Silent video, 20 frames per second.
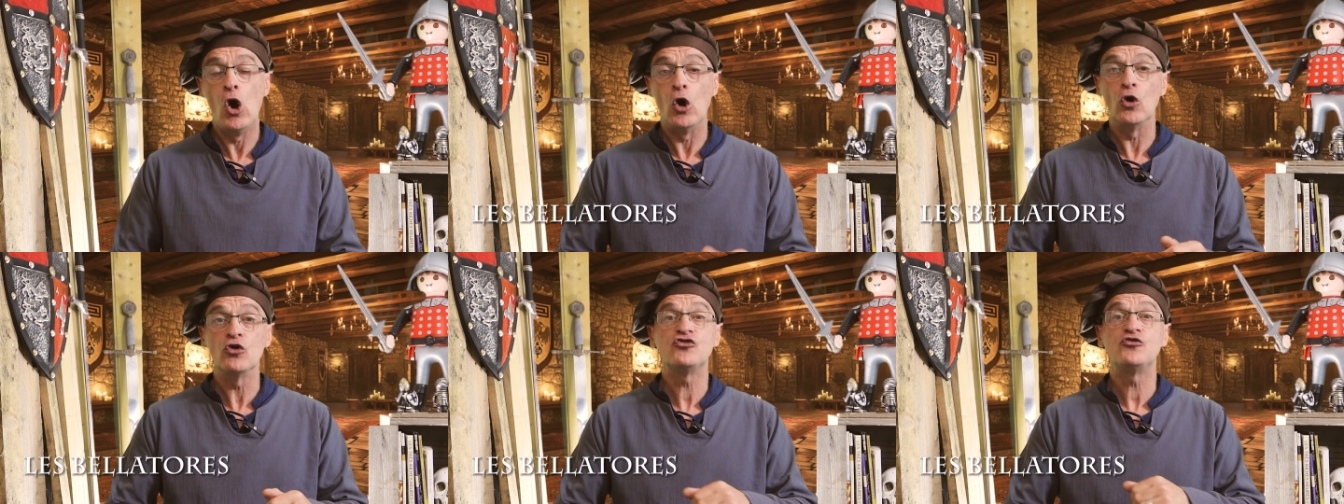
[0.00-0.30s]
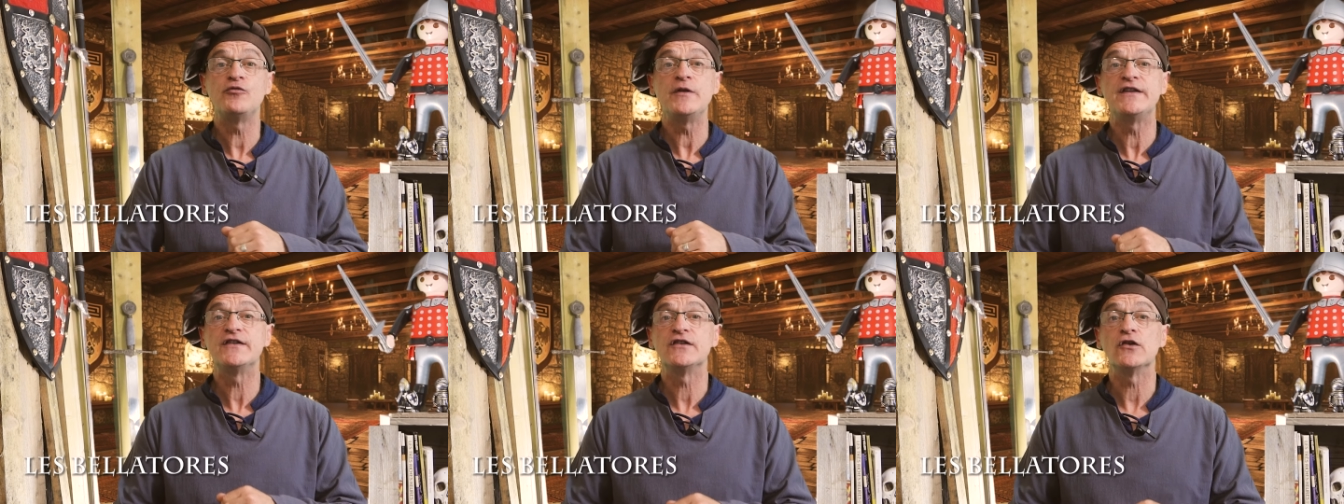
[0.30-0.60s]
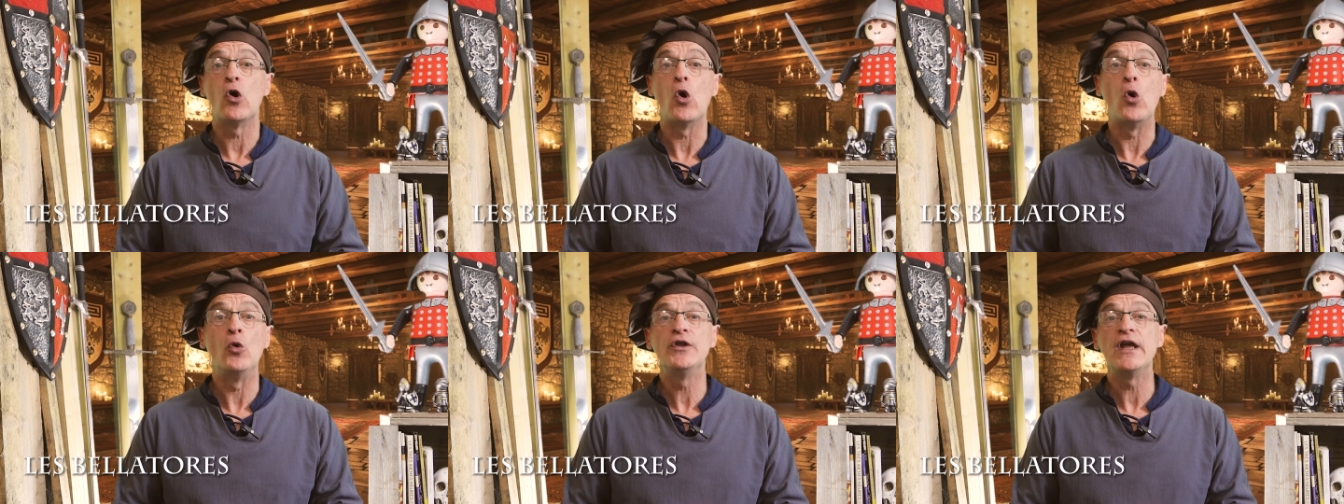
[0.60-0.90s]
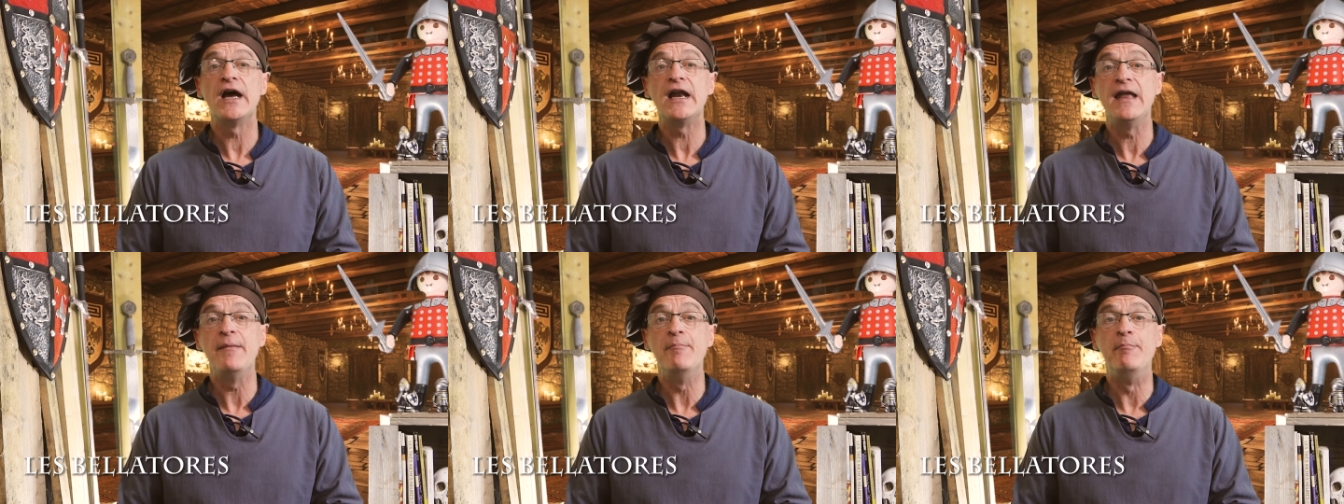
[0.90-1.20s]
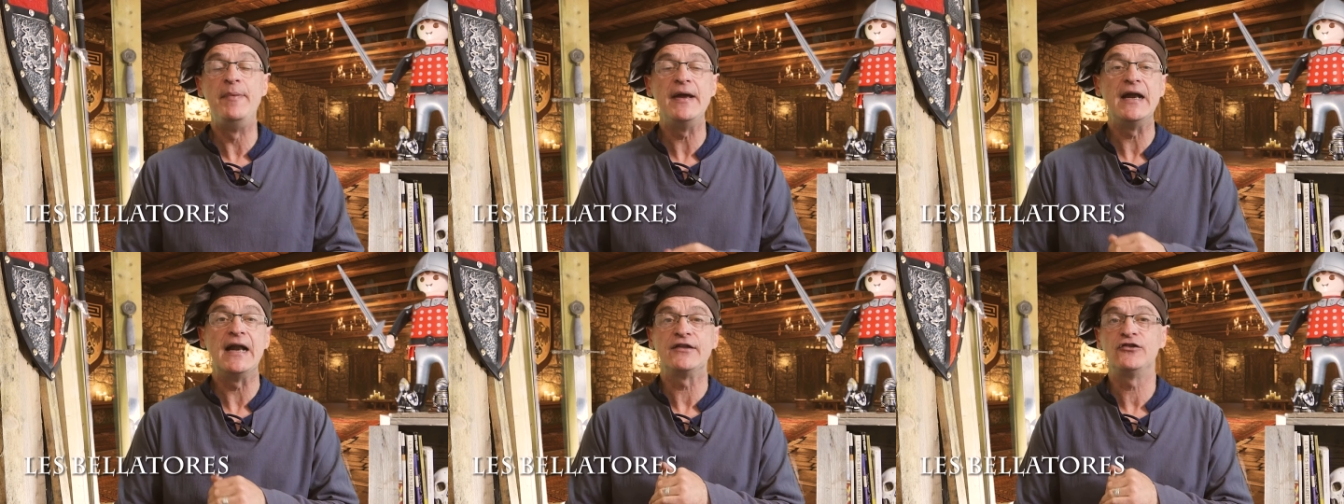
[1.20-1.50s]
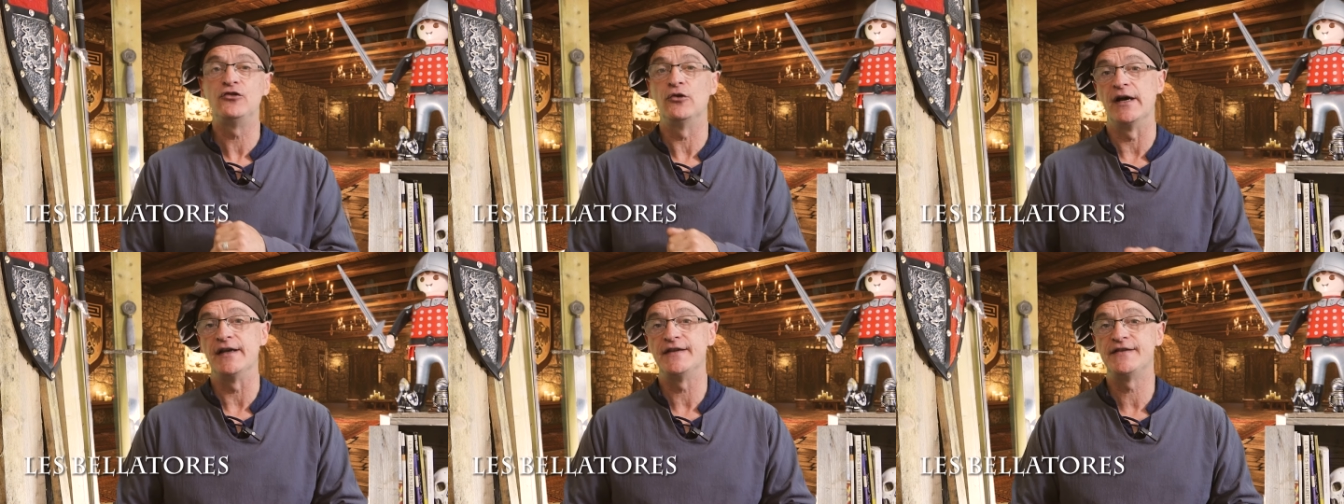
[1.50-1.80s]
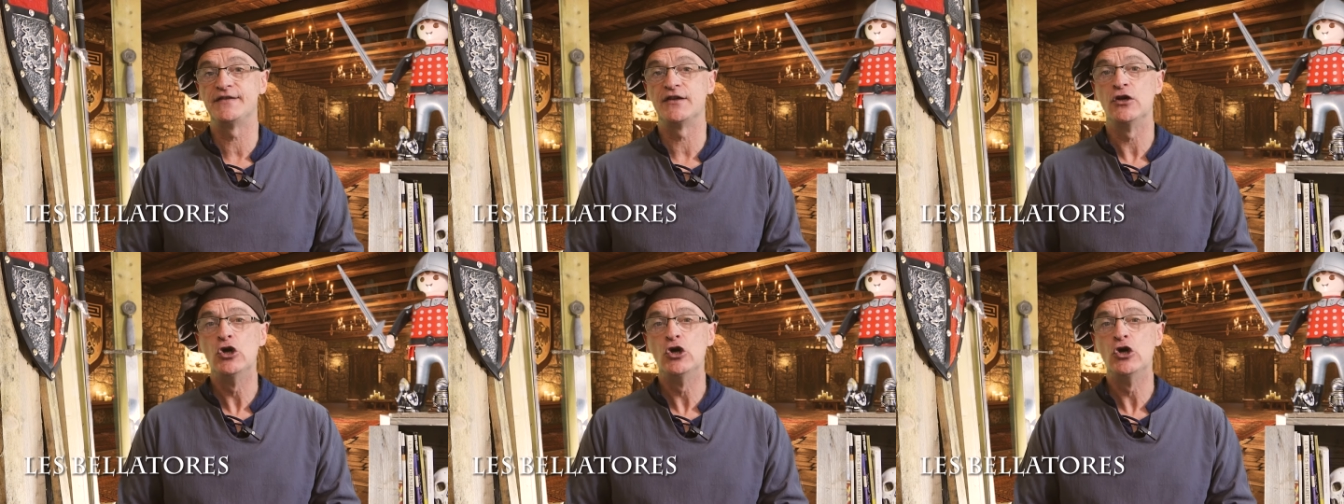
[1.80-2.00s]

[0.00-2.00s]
Ensuite, on a les bellatores,